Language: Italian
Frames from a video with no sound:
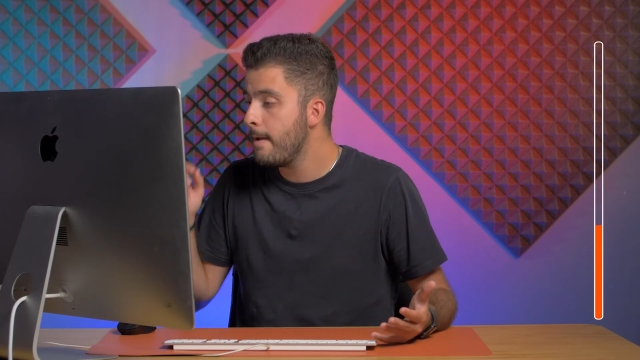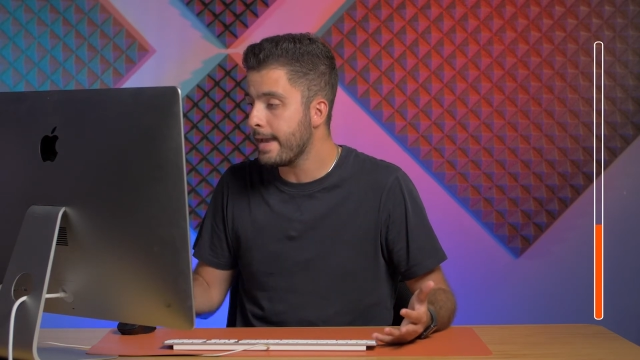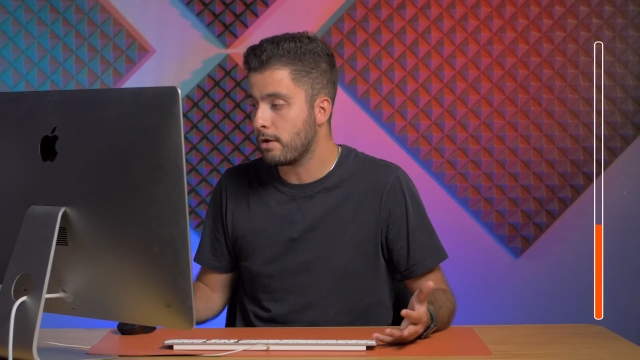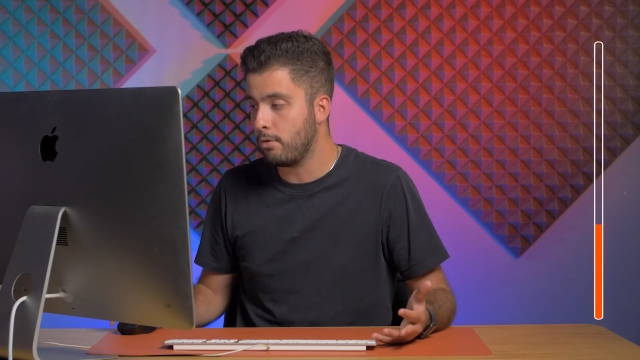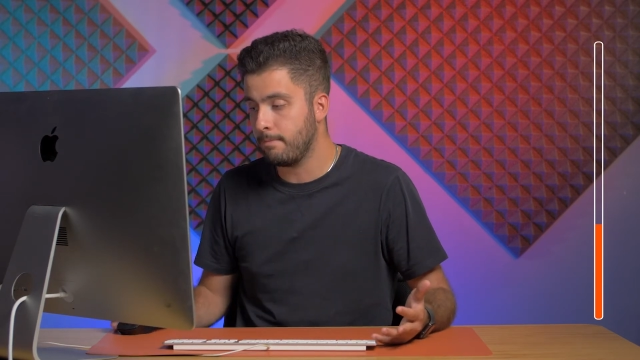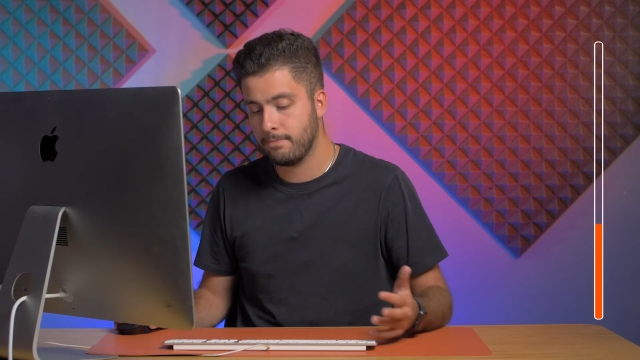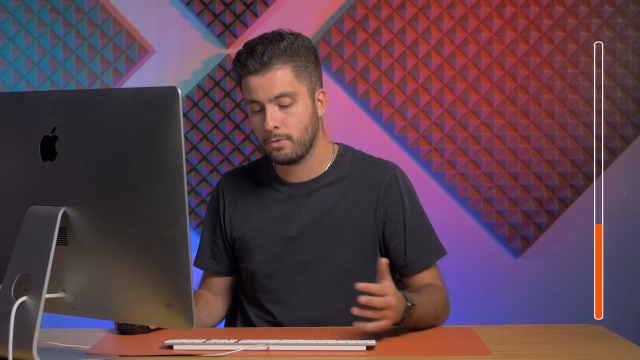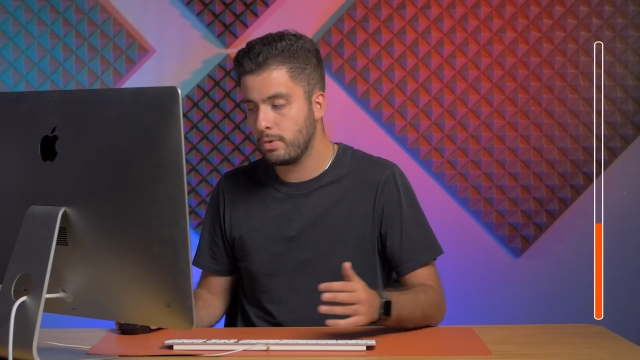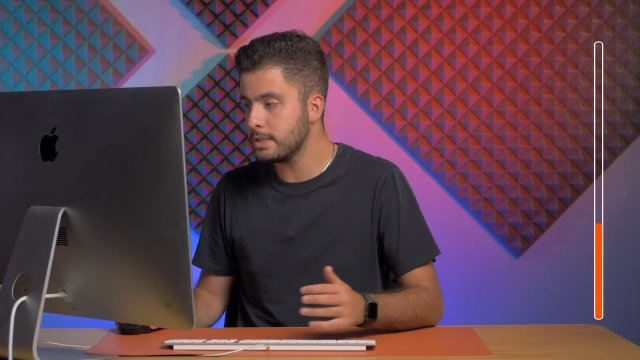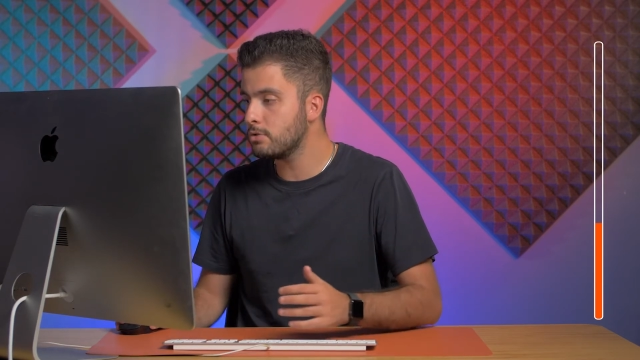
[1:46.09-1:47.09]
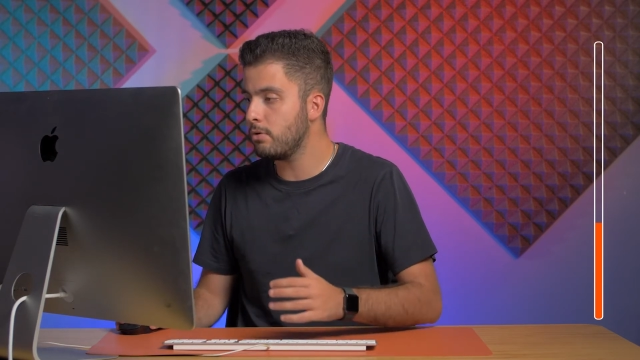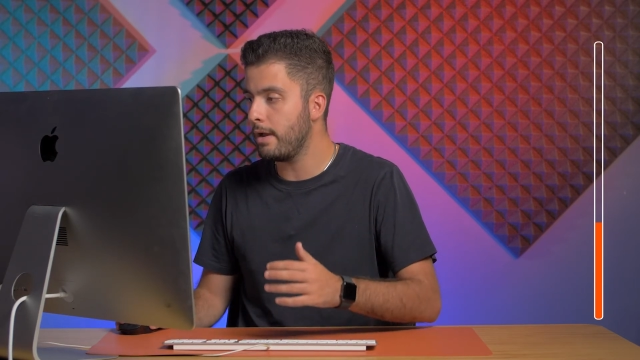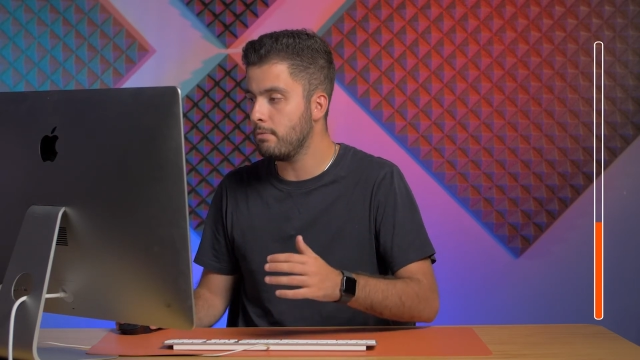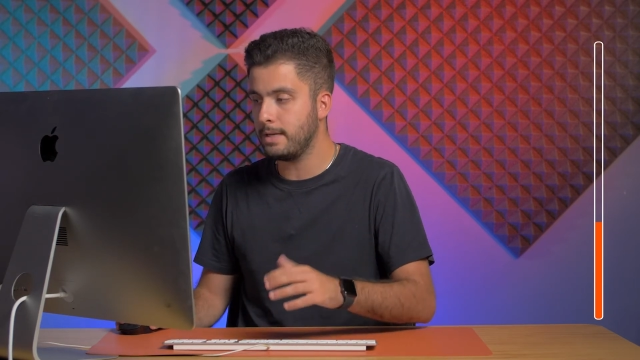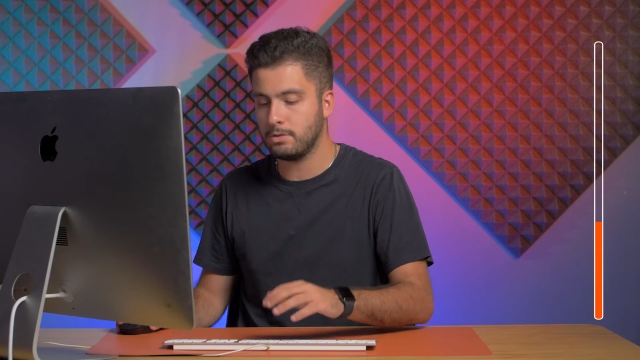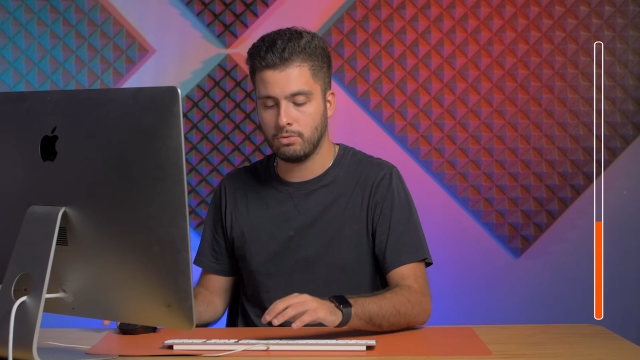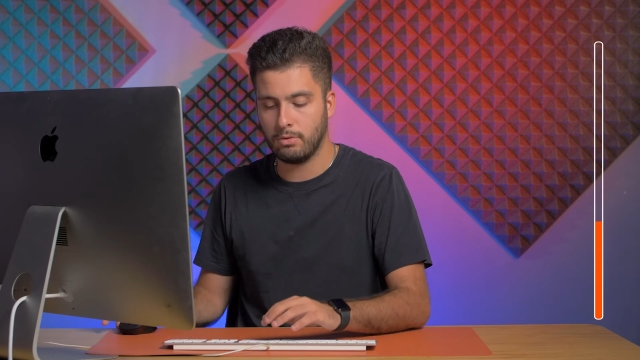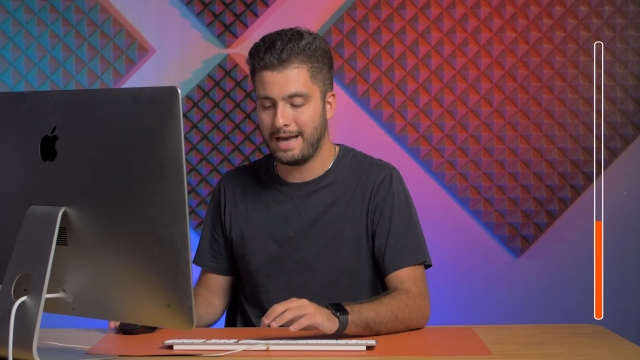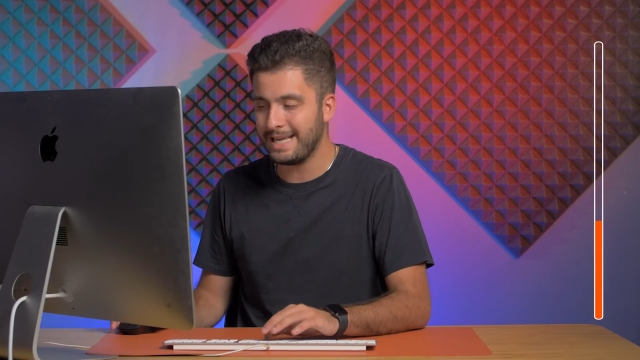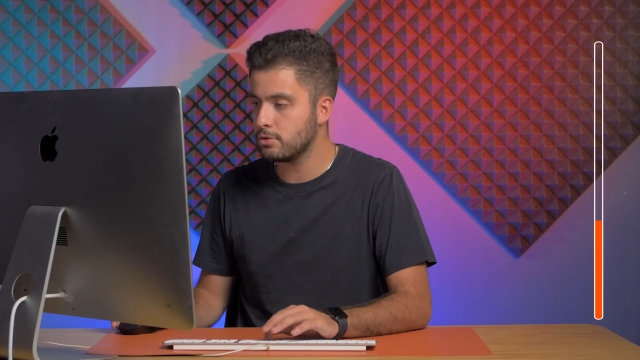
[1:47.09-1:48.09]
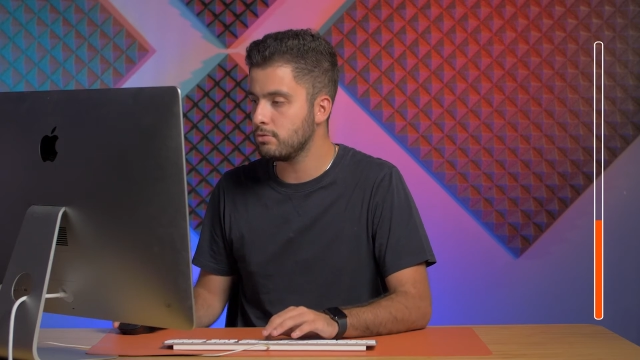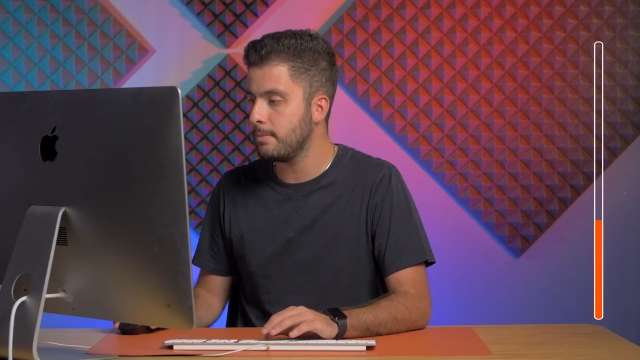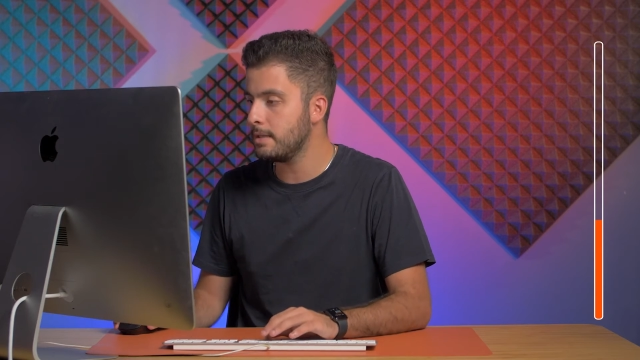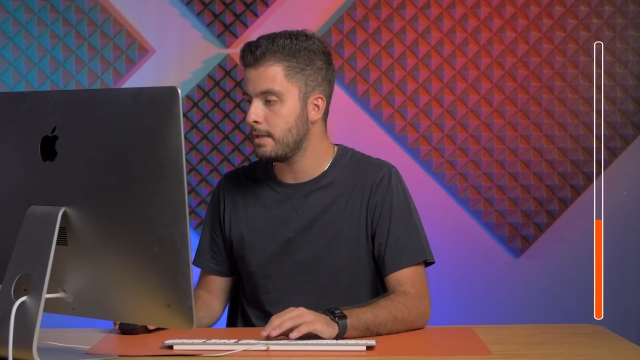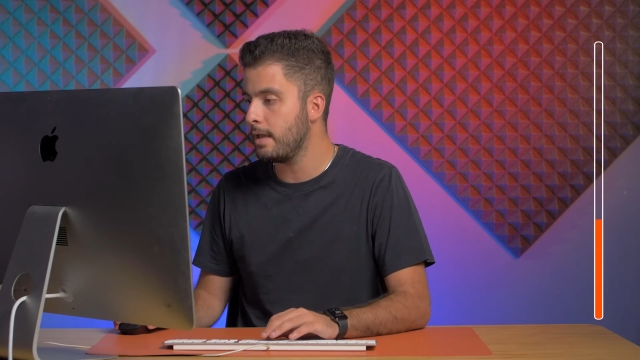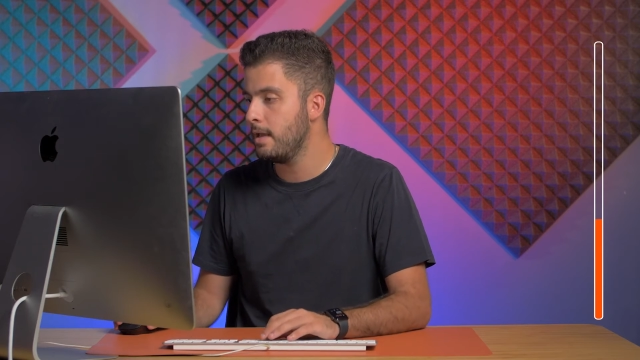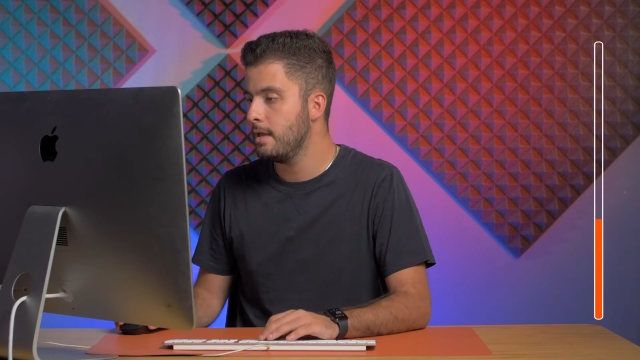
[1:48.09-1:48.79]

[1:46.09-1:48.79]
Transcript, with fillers: Ecco, questo è un metodo assolutamente